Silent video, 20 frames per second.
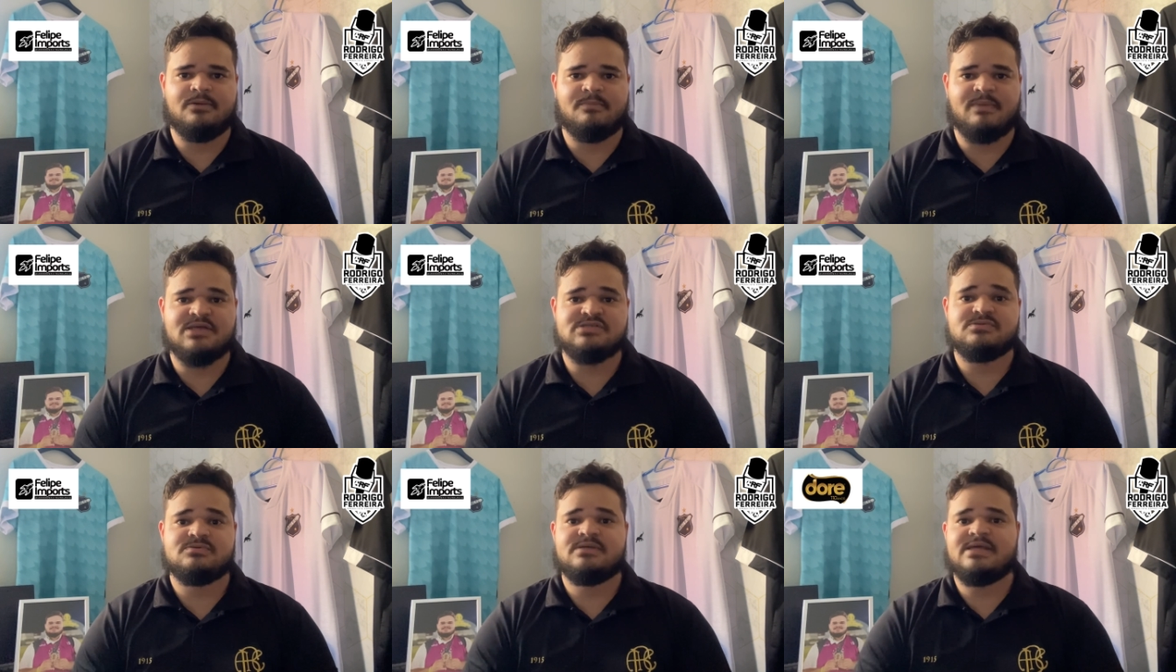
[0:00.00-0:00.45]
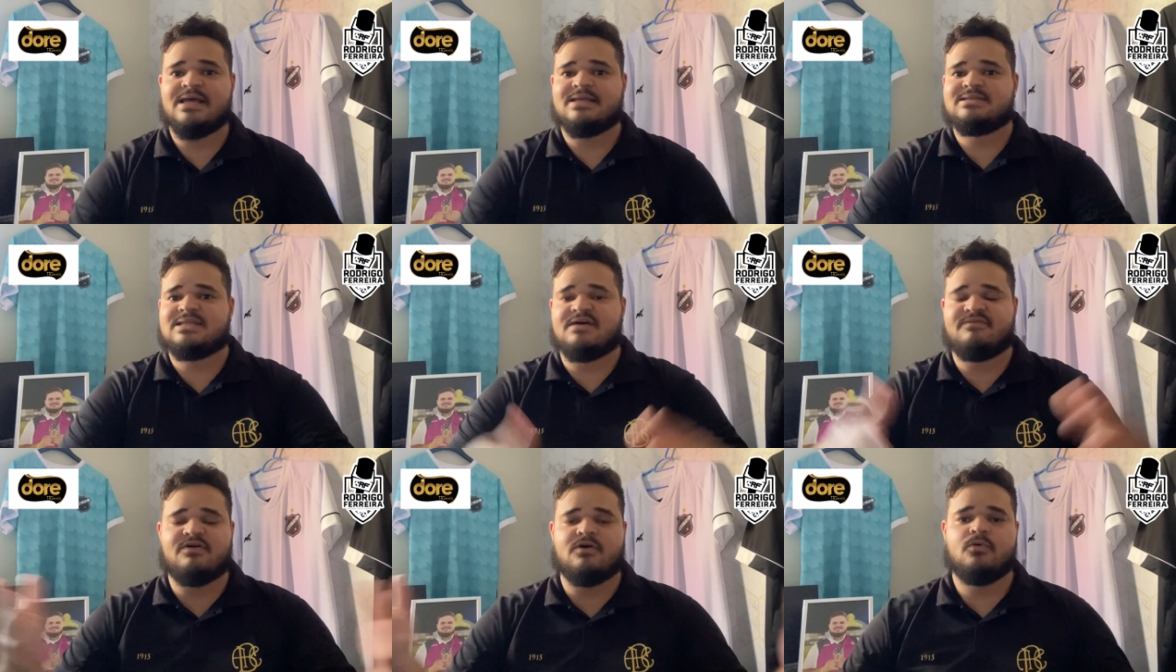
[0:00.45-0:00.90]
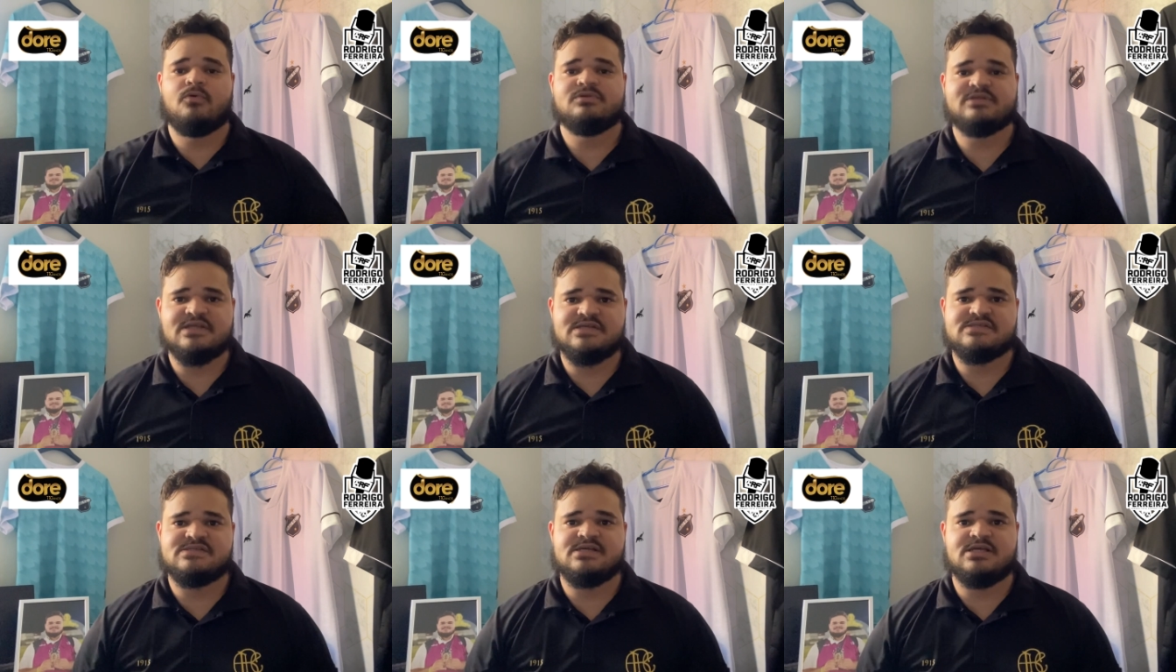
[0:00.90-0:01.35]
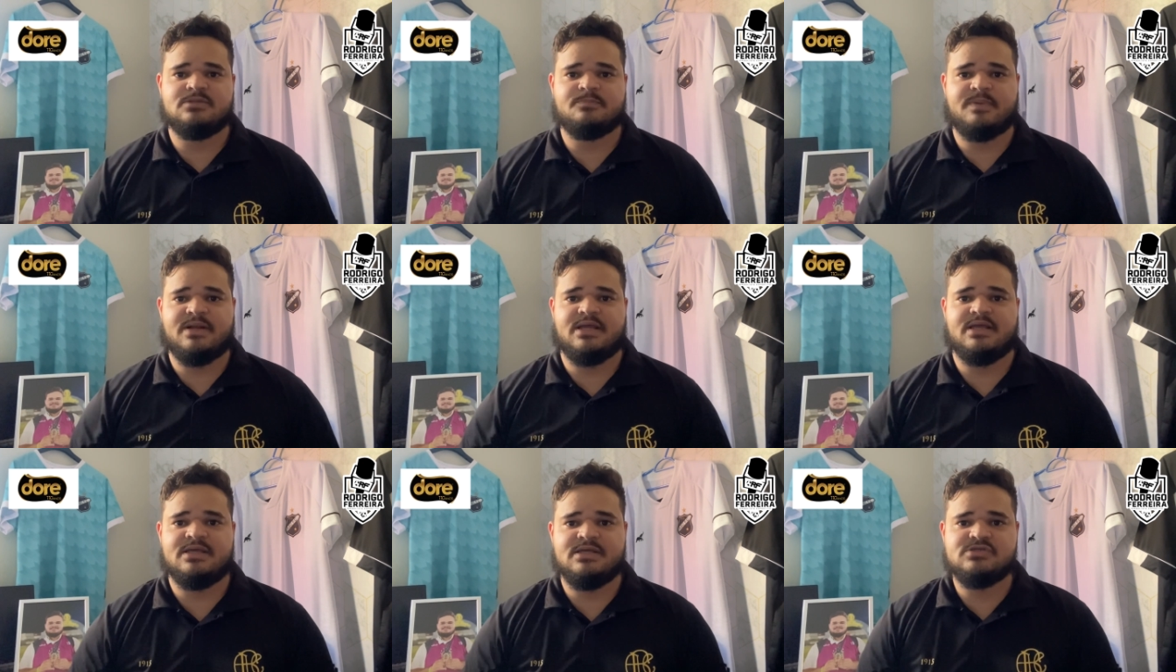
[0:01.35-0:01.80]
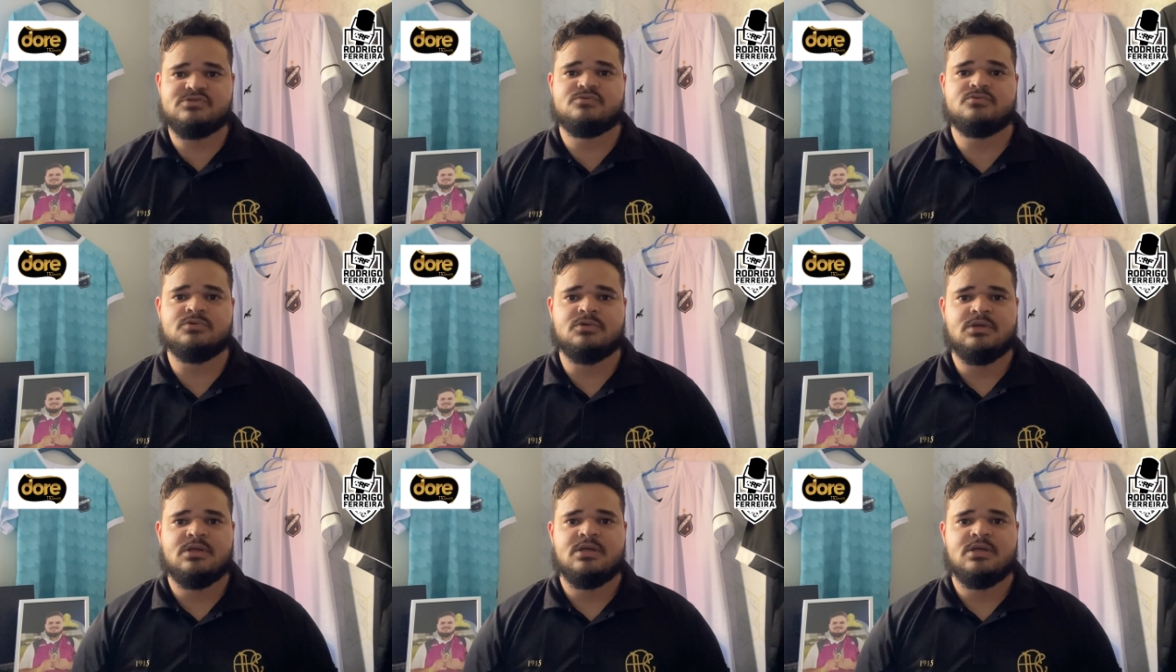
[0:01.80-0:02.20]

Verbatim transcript: Mas o que é estava acontecendo para que isso